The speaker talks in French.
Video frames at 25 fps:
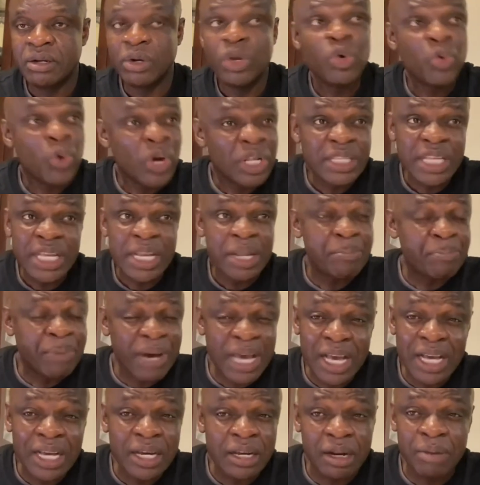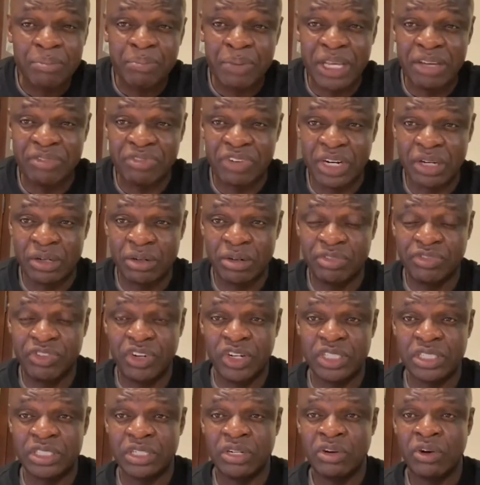Le Rwanda n'est pas un grand pays
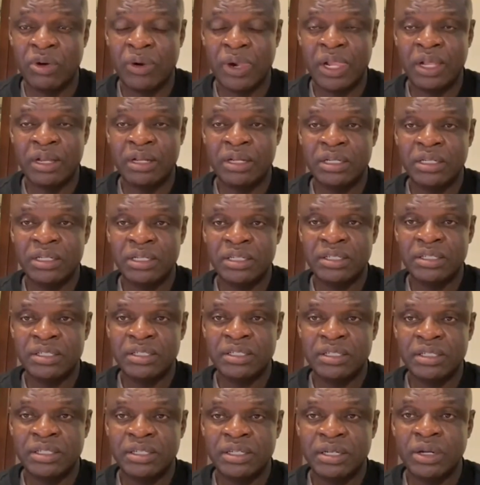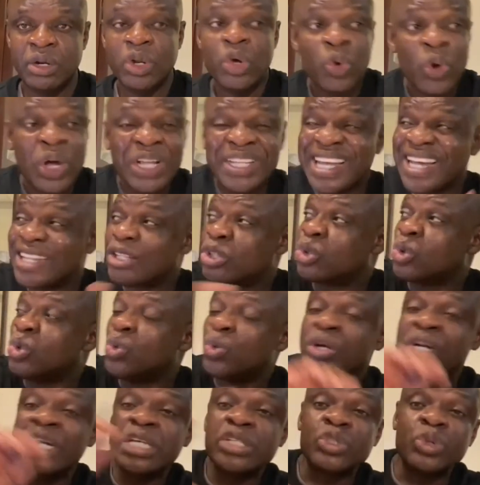francophone. Le Rwanda a
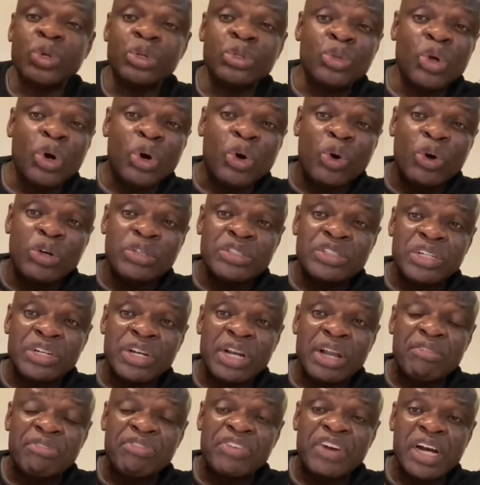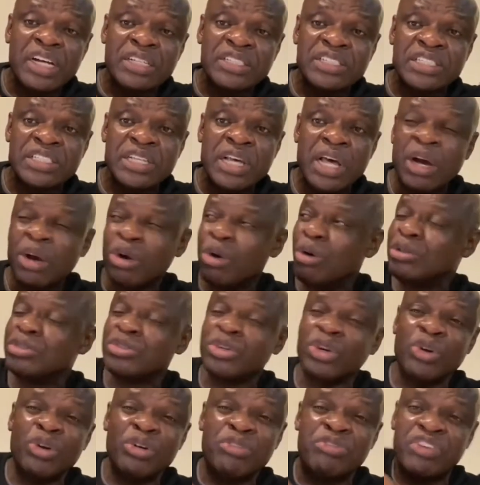tourné son dos contre la France,
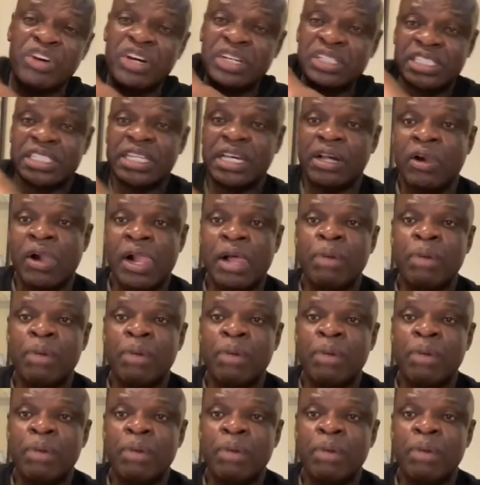contre le français.